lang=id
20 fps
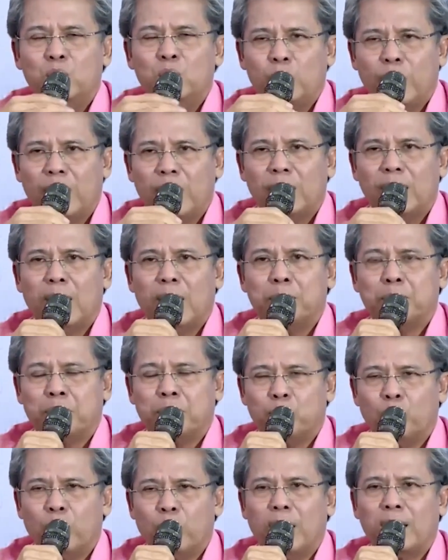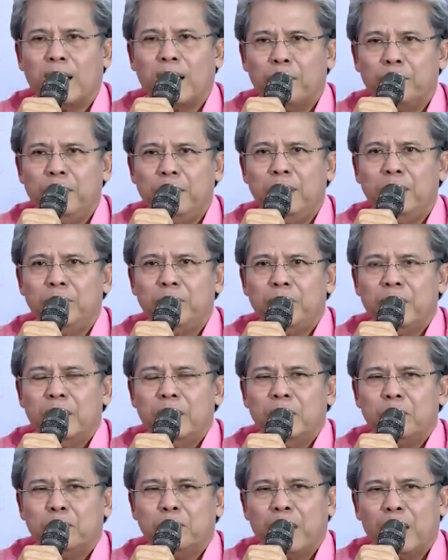ajukan dalam permohonan kami.
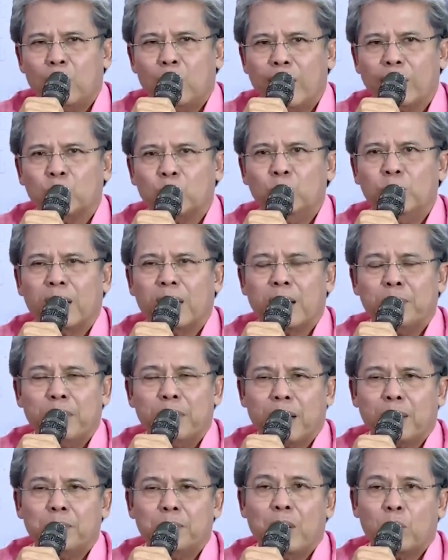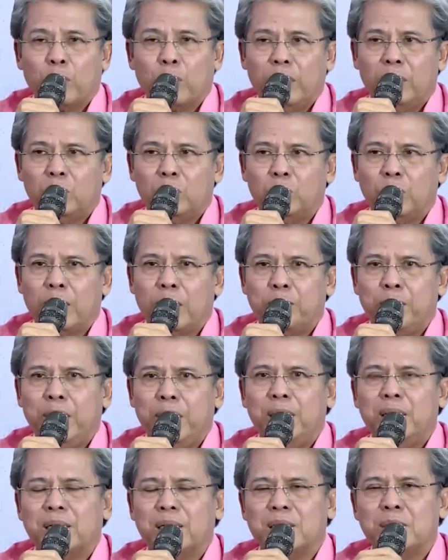Pada waktunya kami akan melakukan itu,
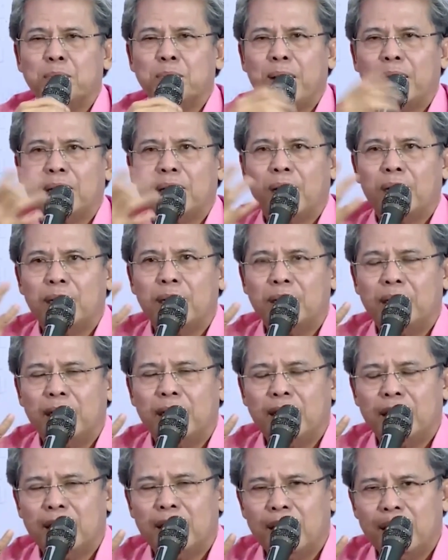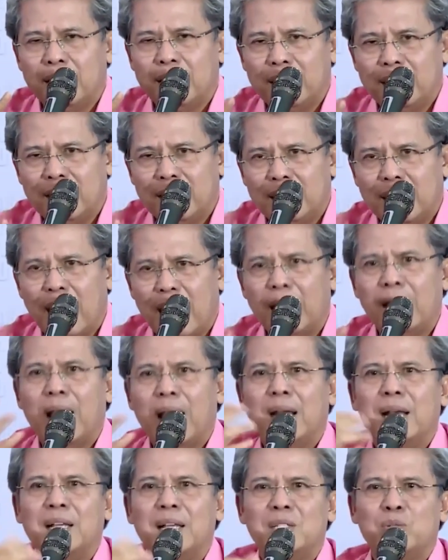tapi kesempatan
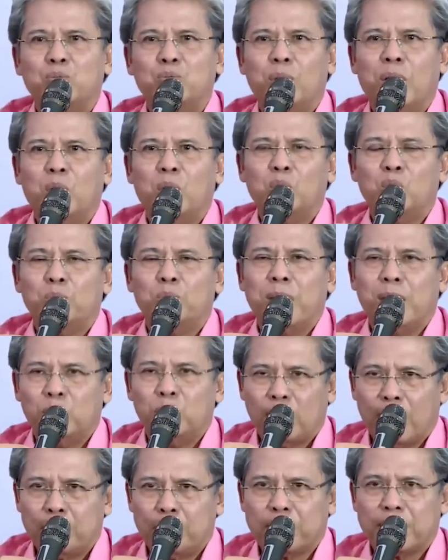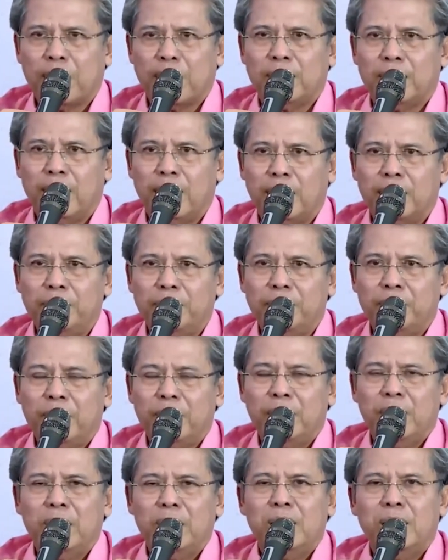Anda-Anda semua untuk mengajukan pertanyaan
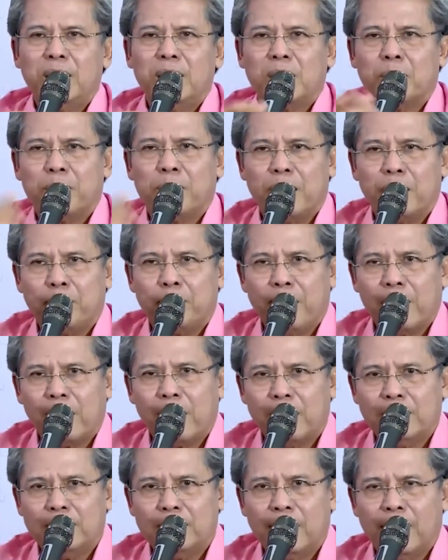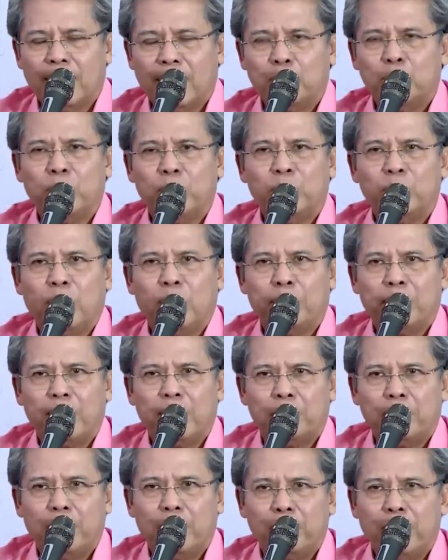kepada Pak Ganjar, mungkin juga
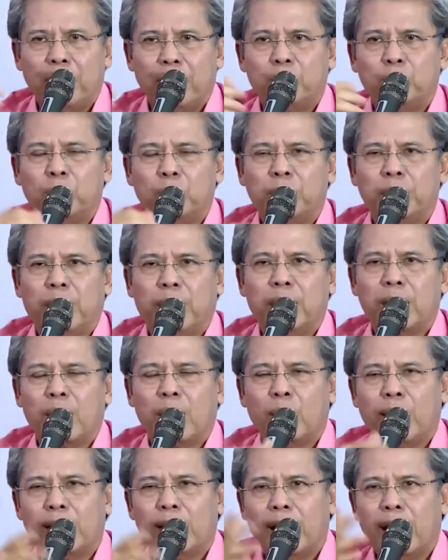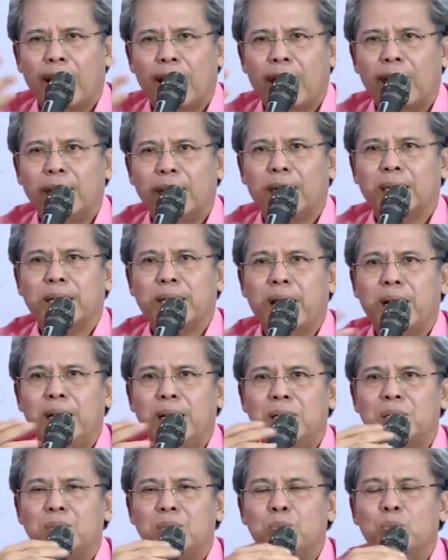pada Pak Mahfud, dan kalau ada hal-hal yang
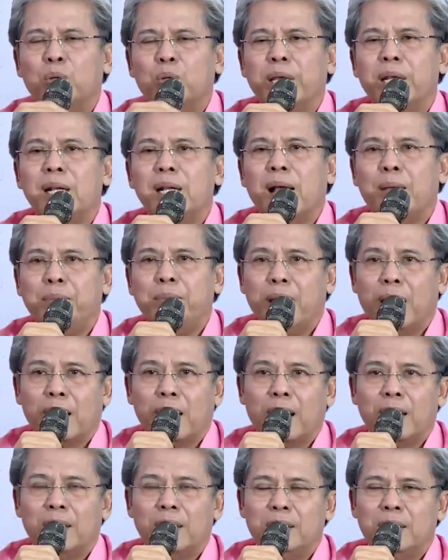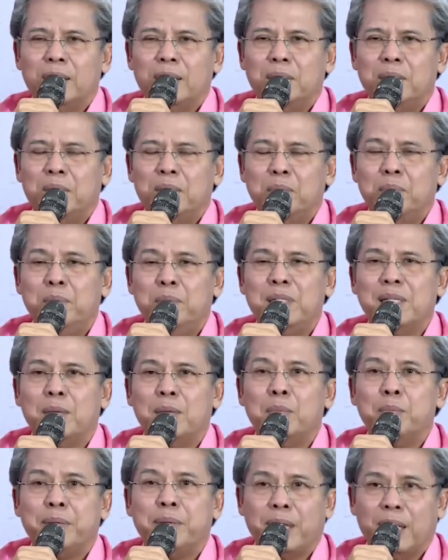teknis, mungkin kami akan
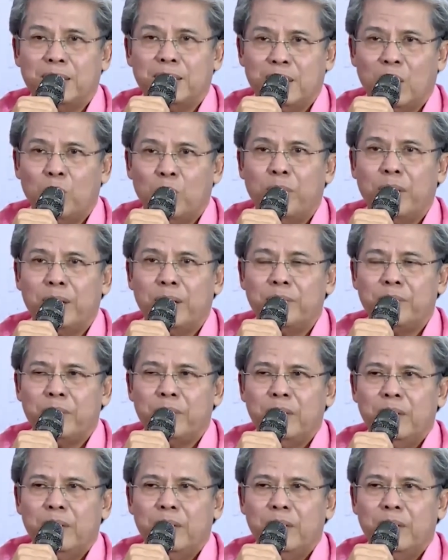bisa memberikan jawaban.